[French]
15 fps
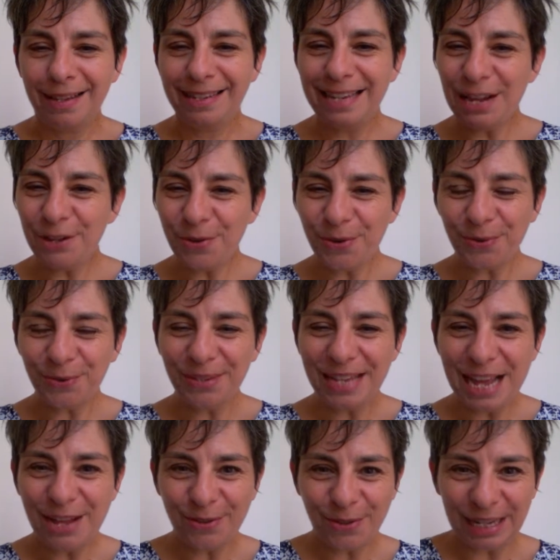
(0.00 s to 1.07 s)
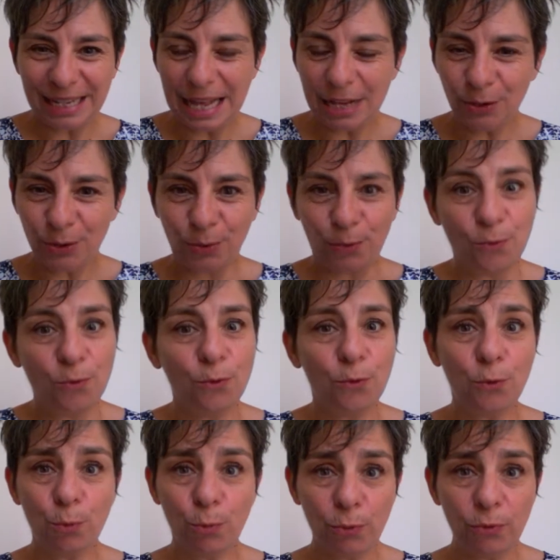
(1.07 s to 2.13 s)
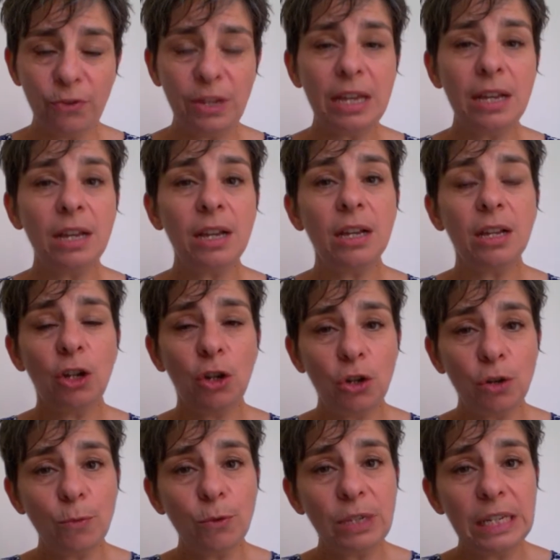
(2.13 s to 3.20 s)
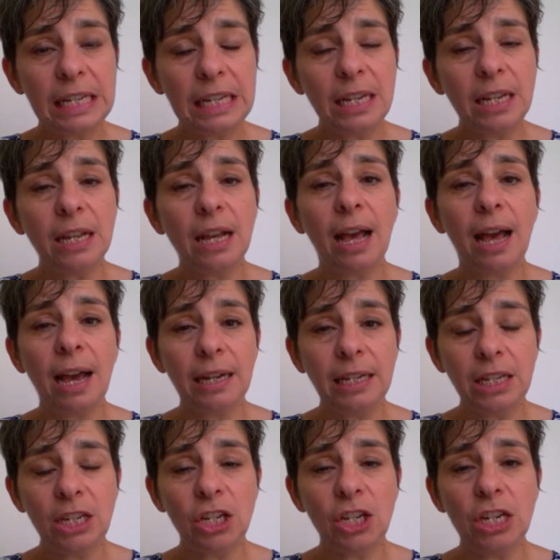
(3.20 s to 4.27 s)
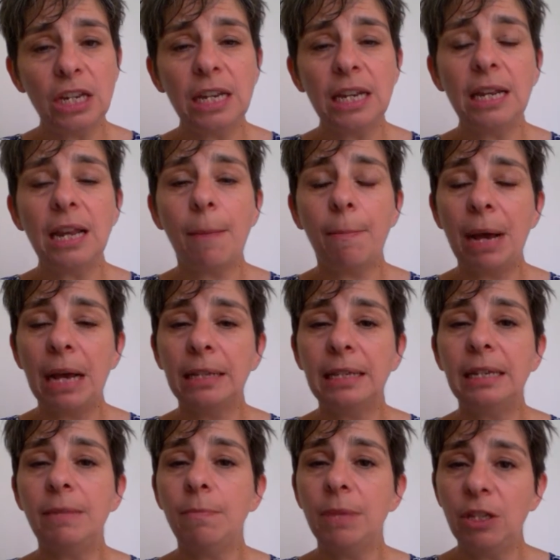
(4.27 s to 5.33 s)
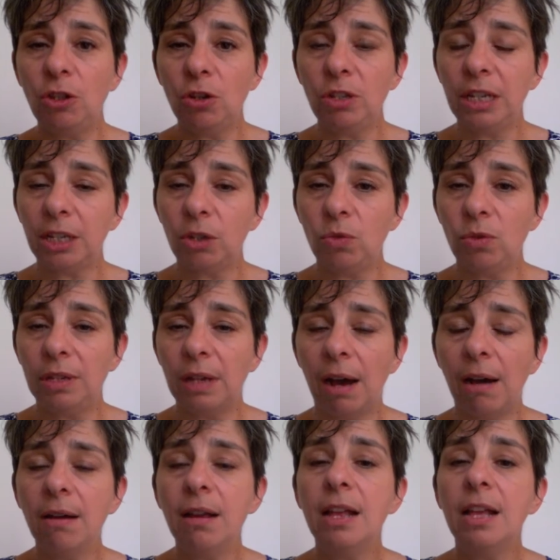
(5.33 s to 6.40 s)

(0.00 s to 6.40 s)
Quelques conseils de rédaction. Vous pouvez commencer à rédiger la partie méthode et résultats.